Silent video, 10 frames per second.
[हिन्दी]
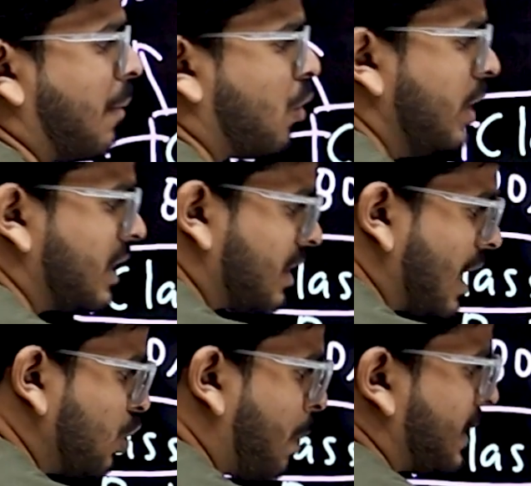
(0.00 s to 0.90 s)
हमको
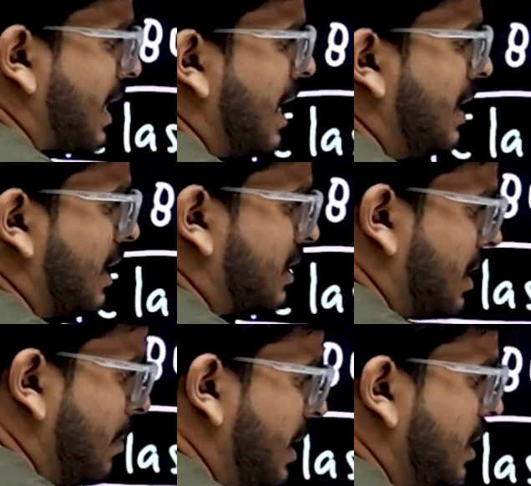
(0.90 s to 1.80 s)
इतना तो पता है कि 10
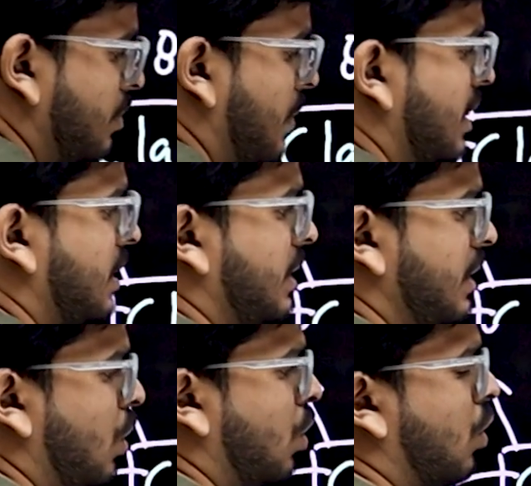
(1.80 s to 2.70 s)
से 20 में
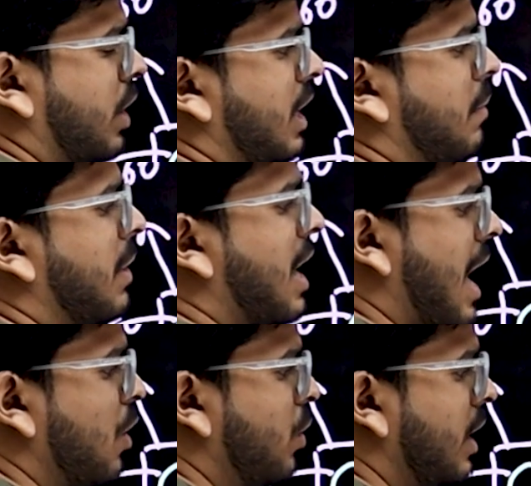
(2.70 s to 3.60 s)
तीन लोगों के नंबर
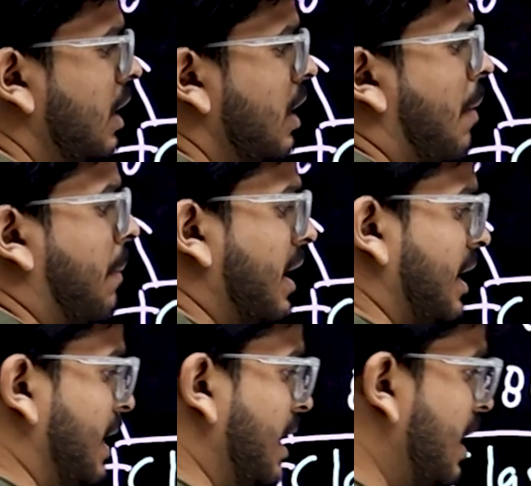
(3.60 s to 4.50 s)
आए हुए हैं पर
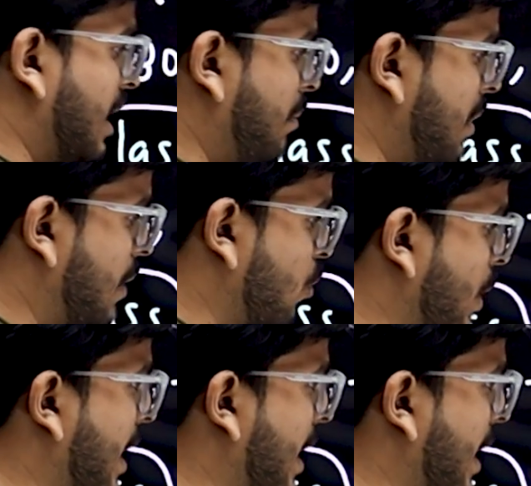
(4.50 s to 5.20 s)
इनके नंबर हमको